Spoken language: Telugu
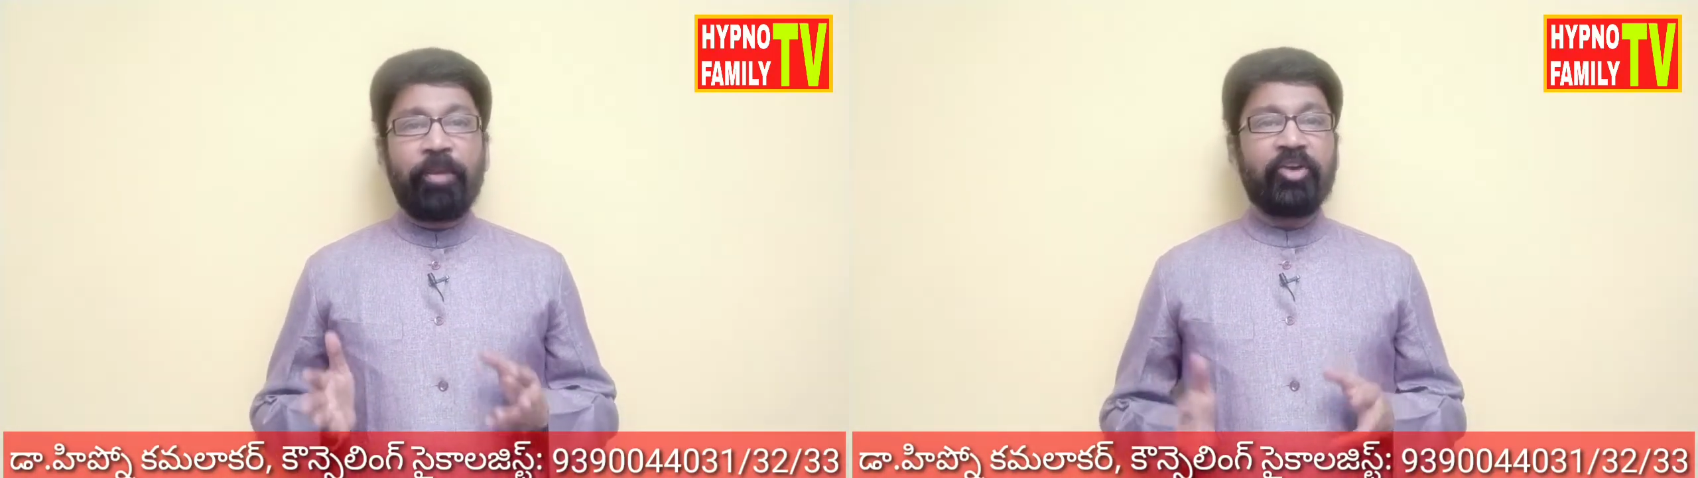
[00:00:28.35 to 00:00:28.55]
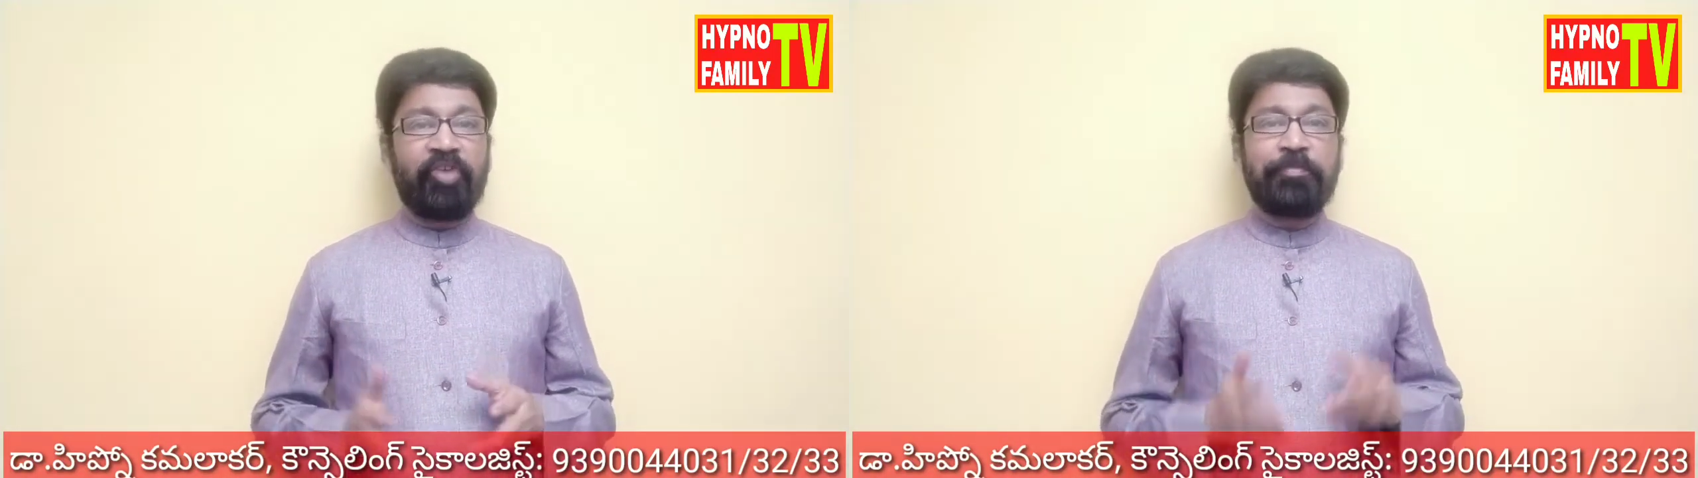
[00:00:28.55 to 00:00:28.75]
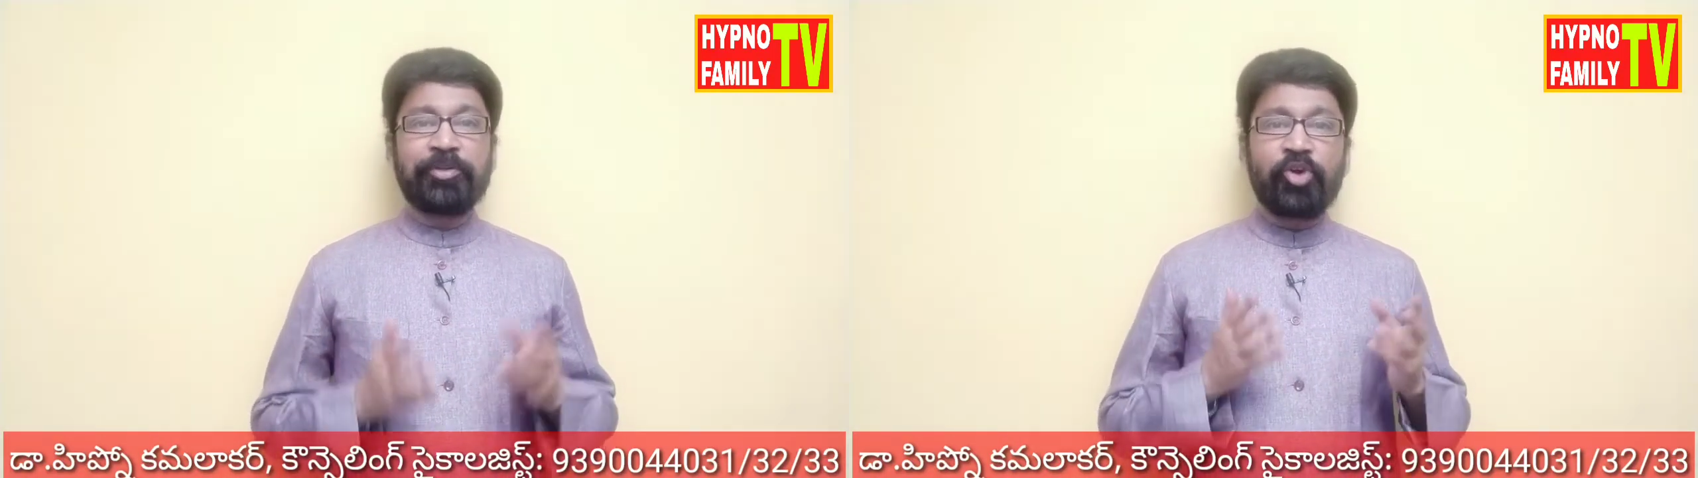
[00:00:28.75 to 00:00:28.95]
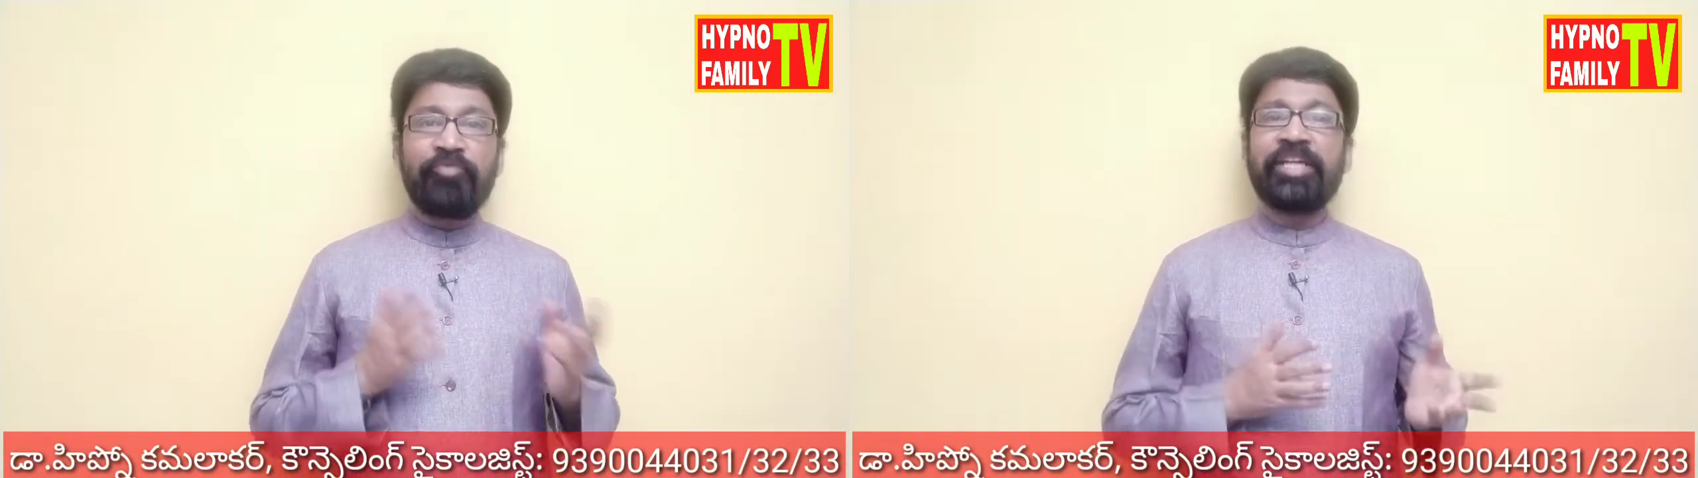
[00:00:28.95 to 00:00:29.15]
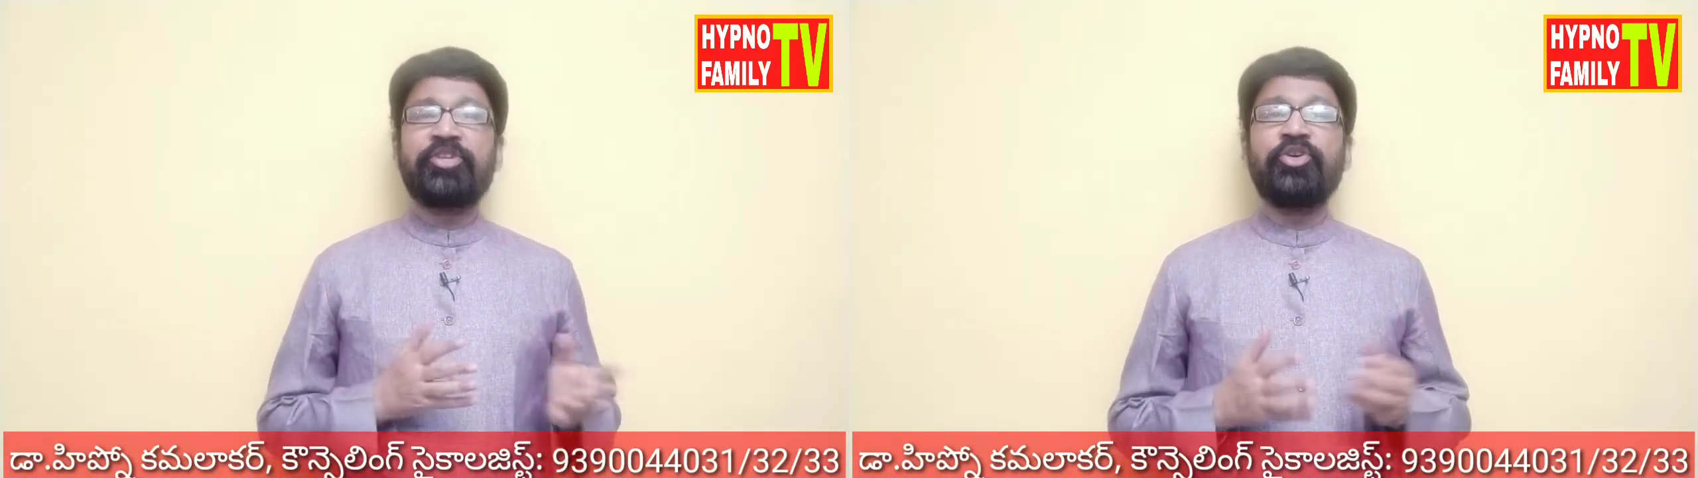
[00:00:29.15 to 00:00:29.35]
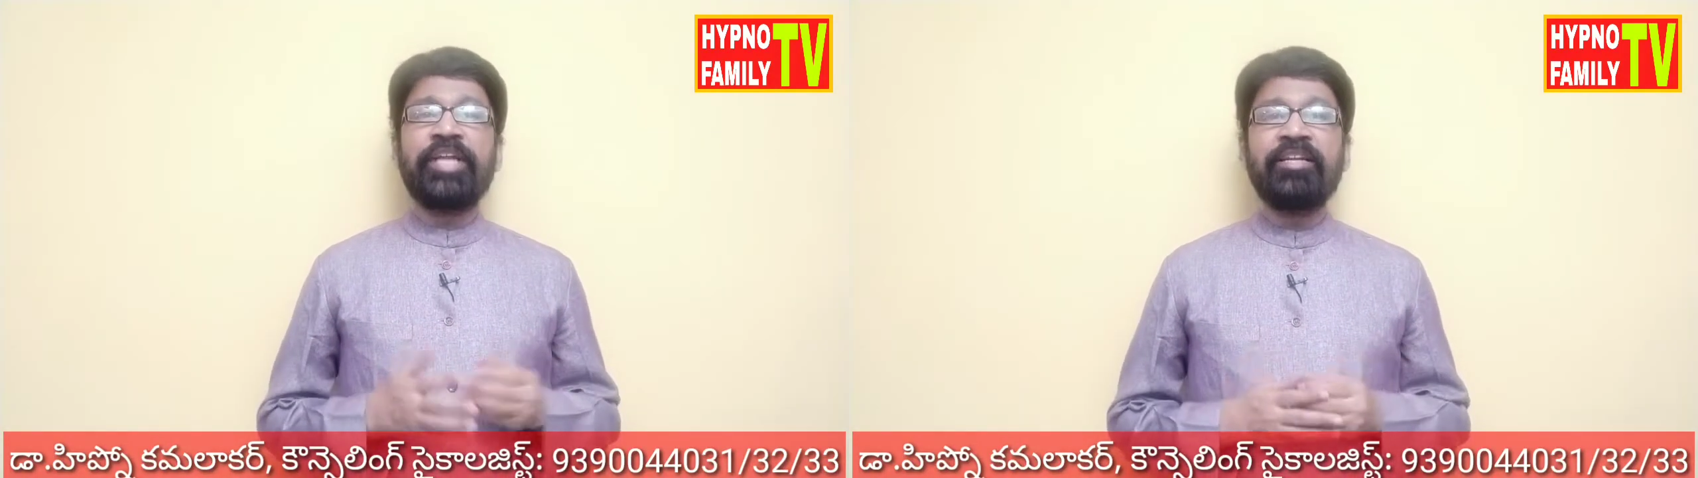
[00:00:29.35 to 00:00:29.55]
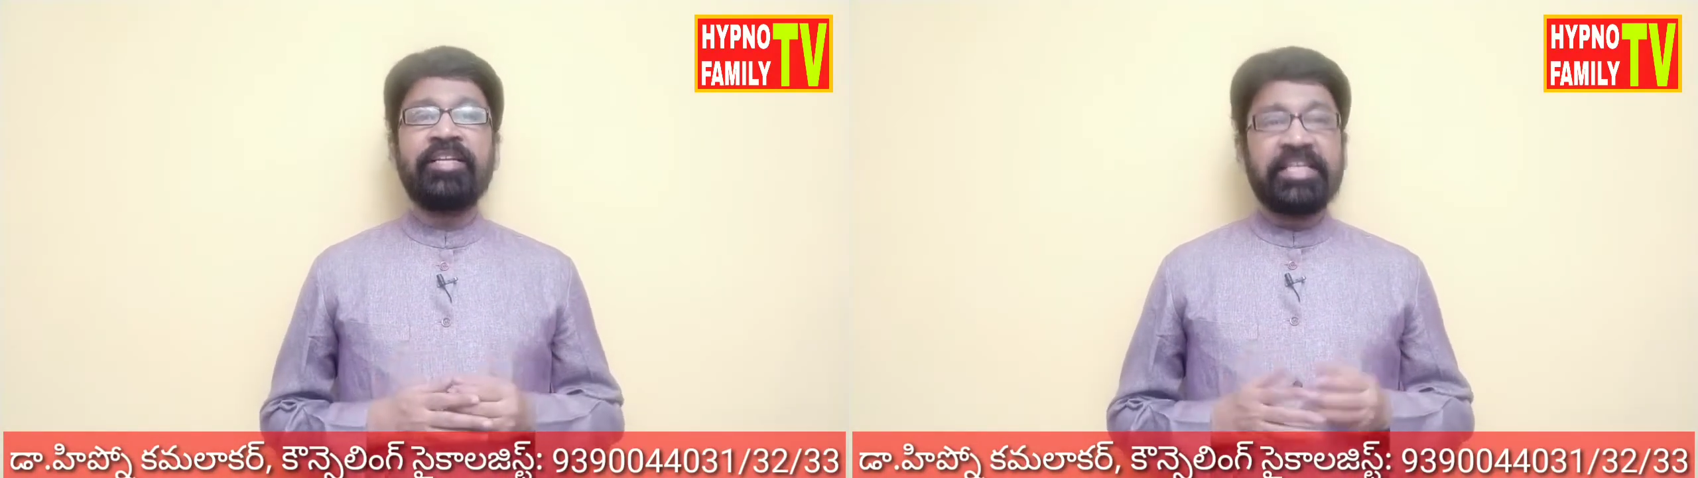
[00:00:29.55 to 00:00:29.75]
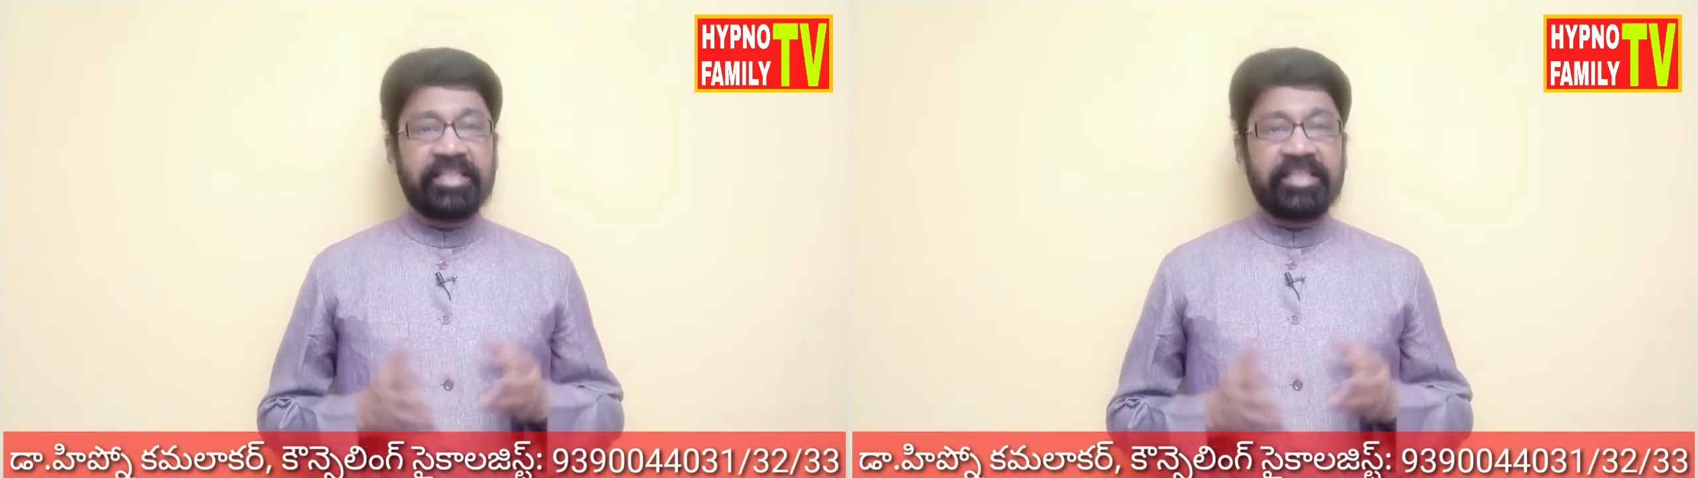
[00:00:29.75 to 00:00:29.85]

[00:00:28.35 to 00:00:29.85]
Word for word: మరోవైపు సోవియట్ యూనియన్